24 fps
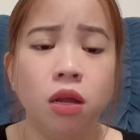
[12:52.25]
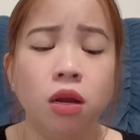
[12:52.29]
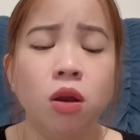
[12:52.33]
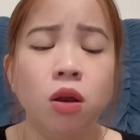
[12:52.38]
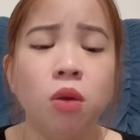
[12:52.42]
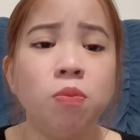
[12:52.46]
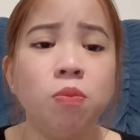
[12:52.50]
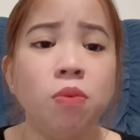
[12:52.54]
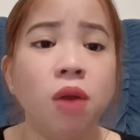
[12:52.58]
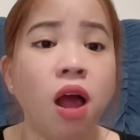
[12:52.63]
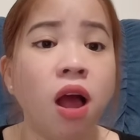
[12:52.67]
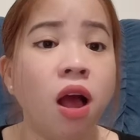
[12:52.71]

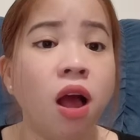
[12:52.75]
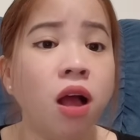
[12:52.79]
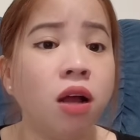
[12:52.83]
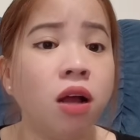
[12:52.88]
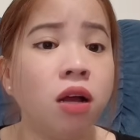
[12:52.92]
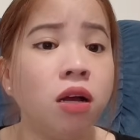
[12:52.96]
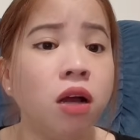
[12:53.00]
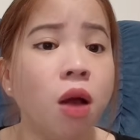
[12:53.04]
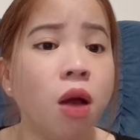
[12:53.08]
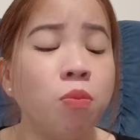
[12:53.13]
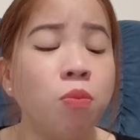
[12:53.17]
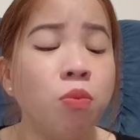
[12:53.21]
lúc đó
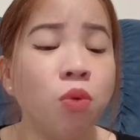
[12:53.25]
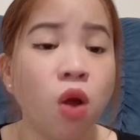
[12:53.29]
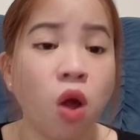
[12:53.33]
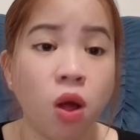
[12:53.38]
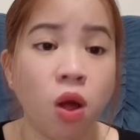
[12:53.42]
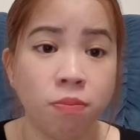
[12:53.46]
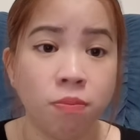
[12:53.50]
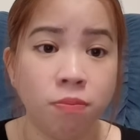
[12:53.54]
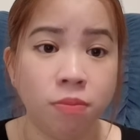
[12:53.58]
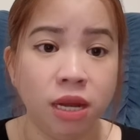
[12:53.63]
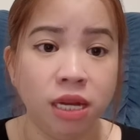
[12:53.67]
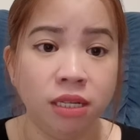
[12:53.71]
không
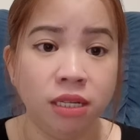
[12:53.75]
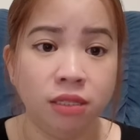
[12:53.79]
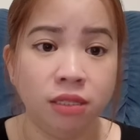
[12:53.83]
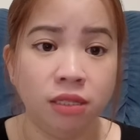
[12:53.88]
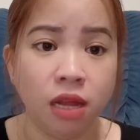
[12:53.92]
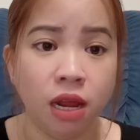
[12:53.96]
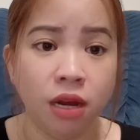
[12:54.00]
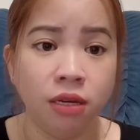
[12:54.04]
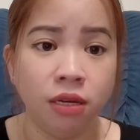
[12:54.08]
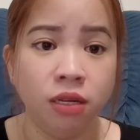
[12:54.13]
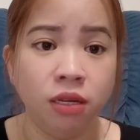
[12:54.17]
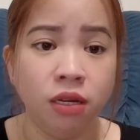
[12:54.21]
còn bình
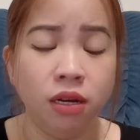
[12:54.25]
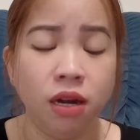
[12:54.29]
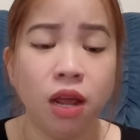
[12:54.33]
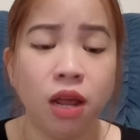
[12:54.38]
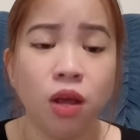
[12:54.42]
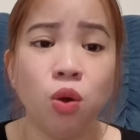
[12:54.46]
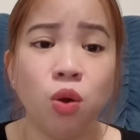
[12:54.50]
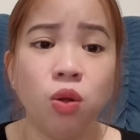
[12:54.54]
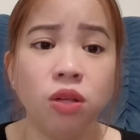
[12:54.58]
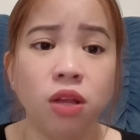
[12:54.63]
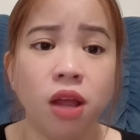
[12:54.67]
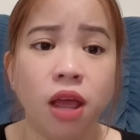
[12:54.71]
tĩnh để có